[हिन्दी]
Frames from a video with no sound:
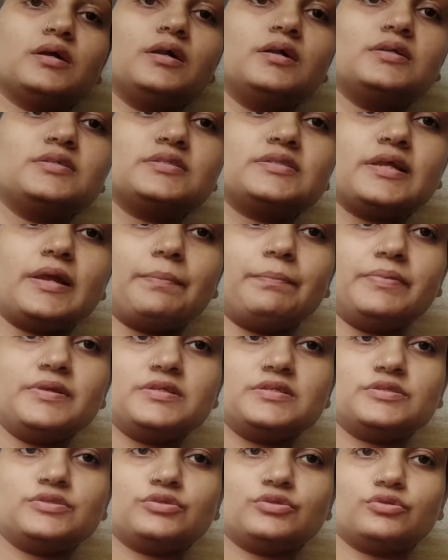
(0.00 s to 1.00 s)
थर्ड स्टेप
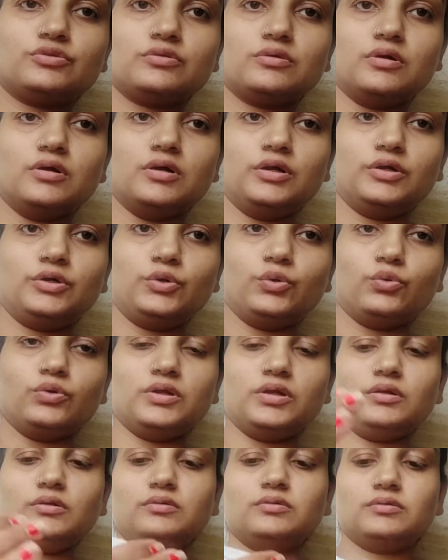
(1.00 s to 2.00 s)
इज
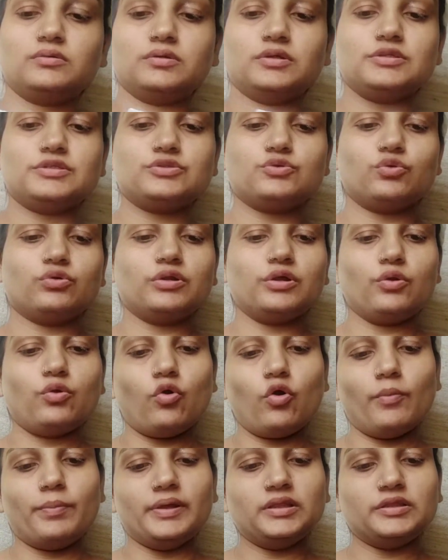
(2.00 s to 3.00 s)
टोनर इस टोनर
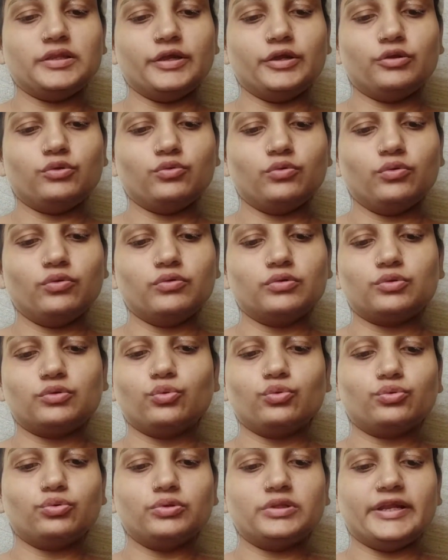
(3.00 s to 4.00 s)
को भी थ्री टू
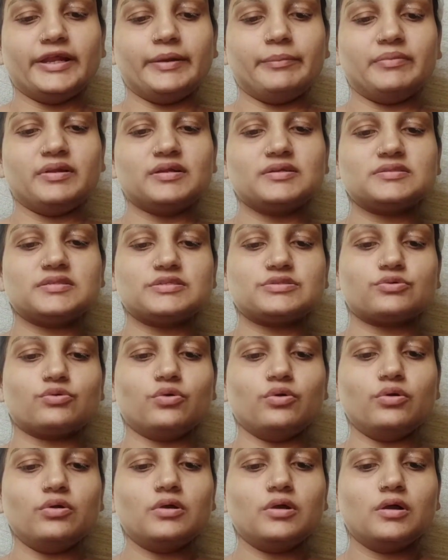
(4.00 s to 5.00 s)
टू टू थ्री मिनट्स
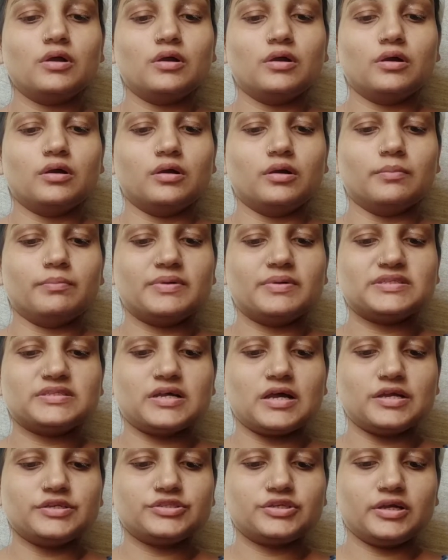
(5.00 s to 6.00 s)
इसको
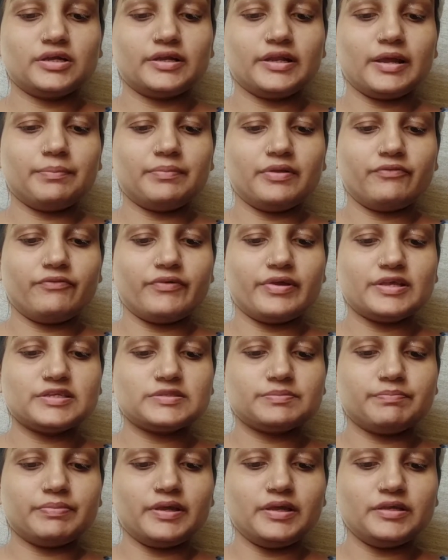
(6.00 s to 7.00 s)
मसाज करना है अपने
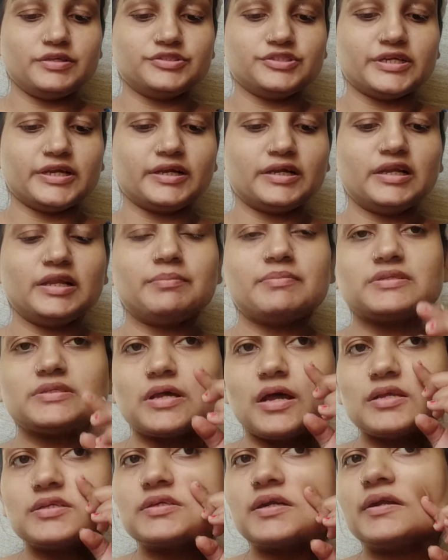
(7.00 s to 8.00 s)
फेस पे जेंटली
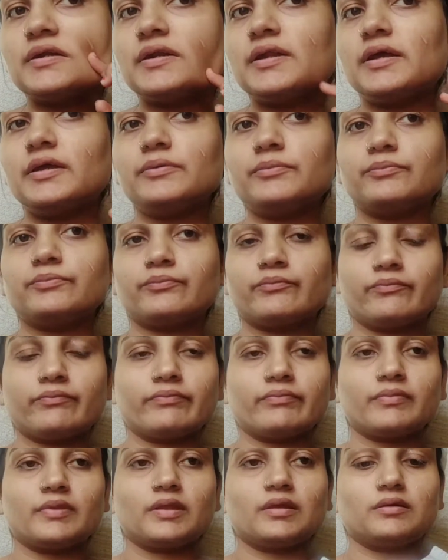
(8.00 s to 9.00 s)
मसाज करना है
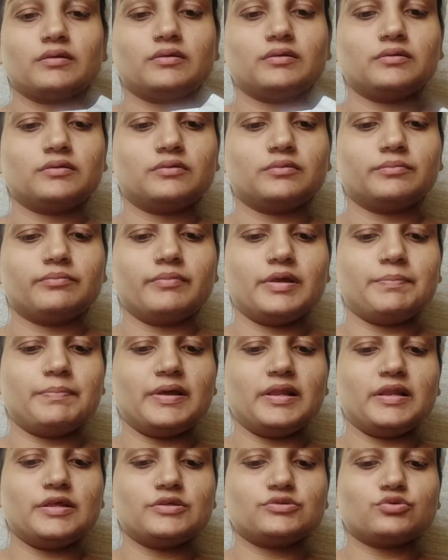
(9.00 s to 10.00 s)
मैं
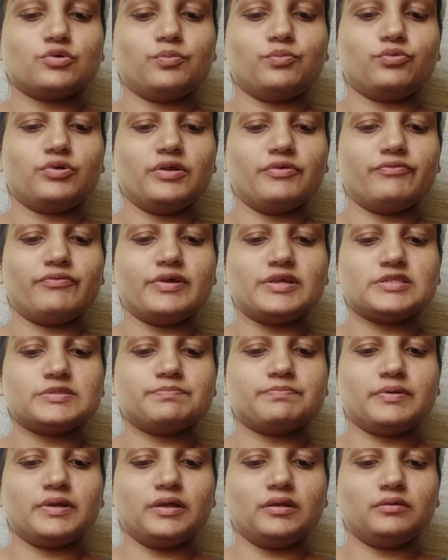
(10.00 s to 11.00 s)
पहले इसको पूरे
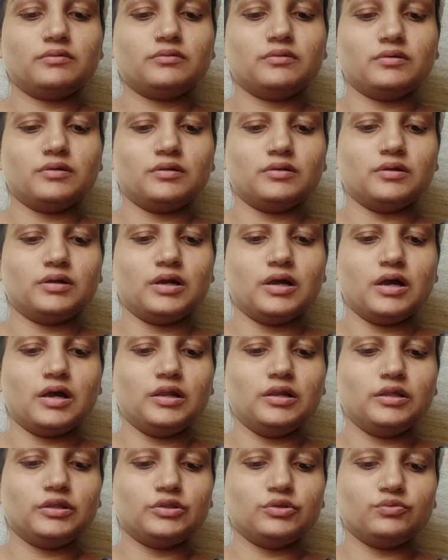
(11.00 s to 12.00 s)
फेस पे
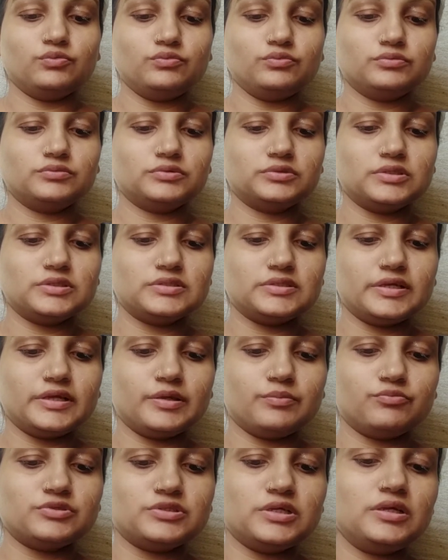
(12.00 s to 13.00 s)
लगा लेती हूँ जिससे
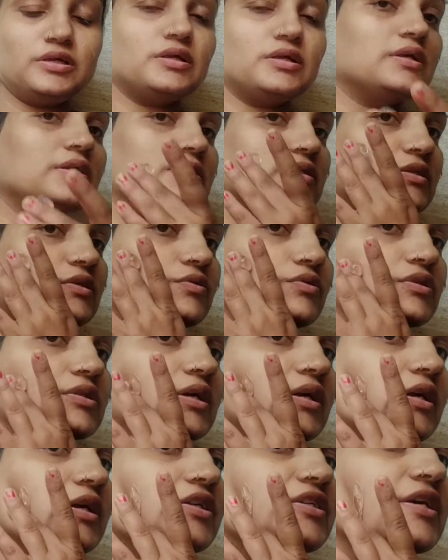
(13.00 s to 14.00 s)
कि मुझे इजी हो
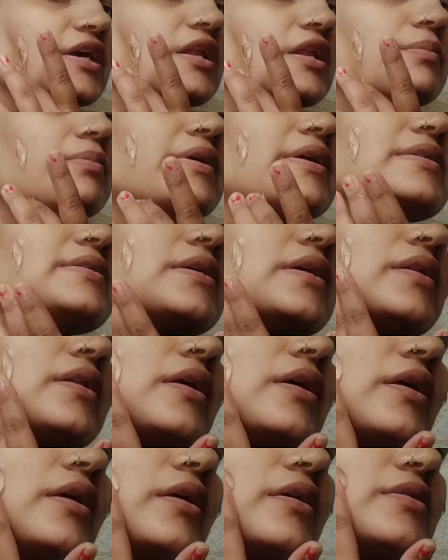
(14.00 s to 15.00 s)
जाए ये जेल बेस है
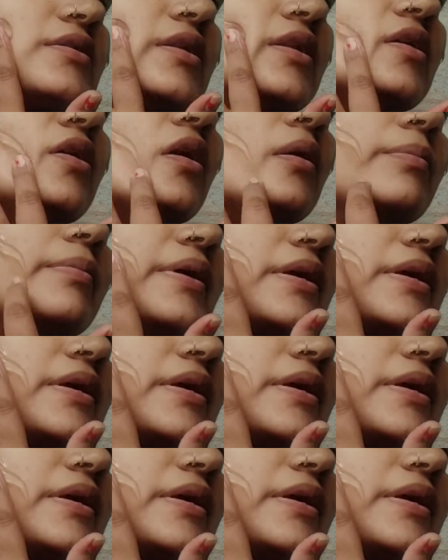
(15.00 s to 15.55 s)
देखिए सिलिकॉन